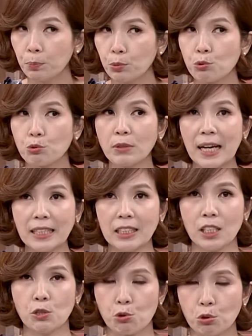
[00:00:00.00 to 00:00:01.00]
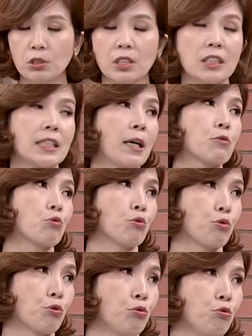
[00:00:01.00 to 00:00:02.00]
补足他一天所有的营养所
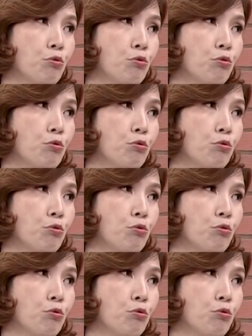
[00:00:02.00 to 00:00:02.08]
需。现